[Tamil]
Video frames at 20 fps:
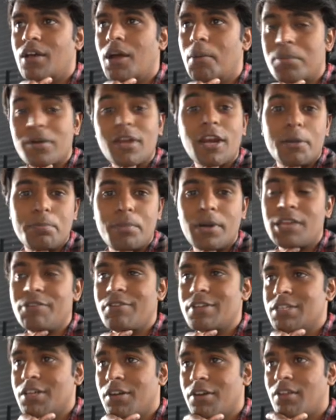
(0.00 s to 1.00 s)
அப்கிரேட் பண்ணி
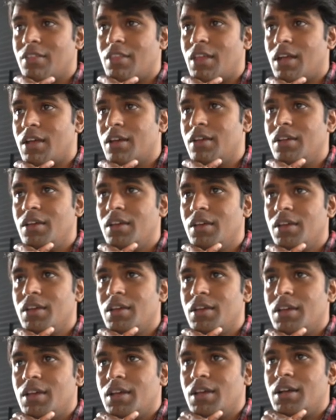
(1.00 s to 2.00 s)
வச்சுட்டு இருந்தாங்க
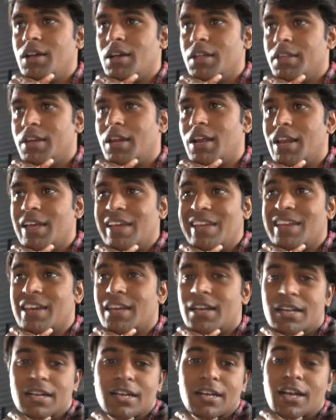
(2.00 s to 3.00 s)
அதனால்
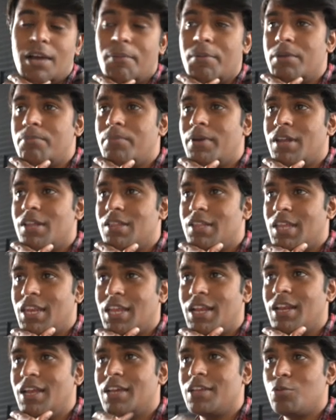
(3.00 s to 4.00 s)
எனக்கு கமெண்ட் பண்ண
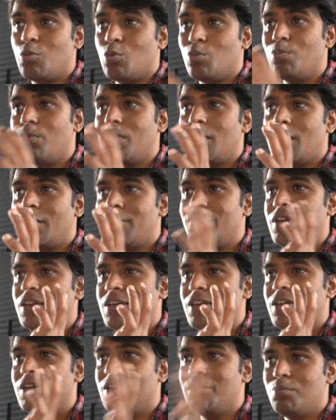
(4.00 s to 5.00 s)
தெரியல இது உண்மையாகவே
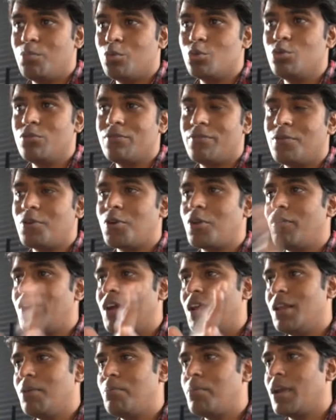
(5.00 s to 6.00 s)
புது
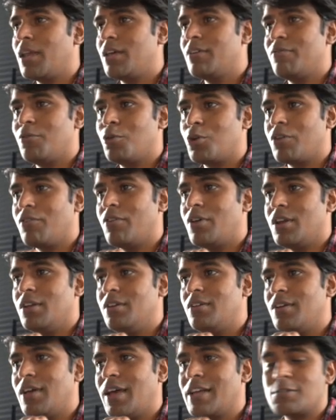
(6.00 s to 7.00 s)
ஃபோட்டோவா இல்லை பழைய
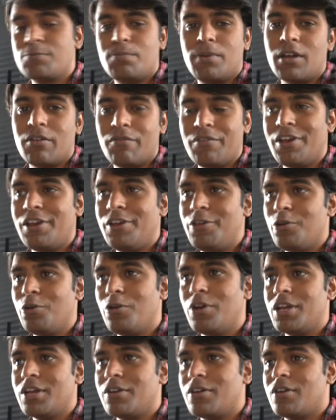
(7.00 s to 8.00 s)
ஃபோட்டோவான்னு ஆஸ் பர் வீடியோ
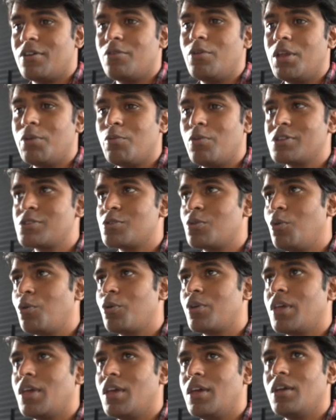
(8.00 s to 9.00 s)
இட் இட் வாஸ்
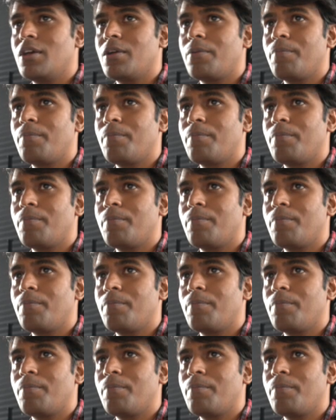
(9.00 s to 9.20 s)
ஓகே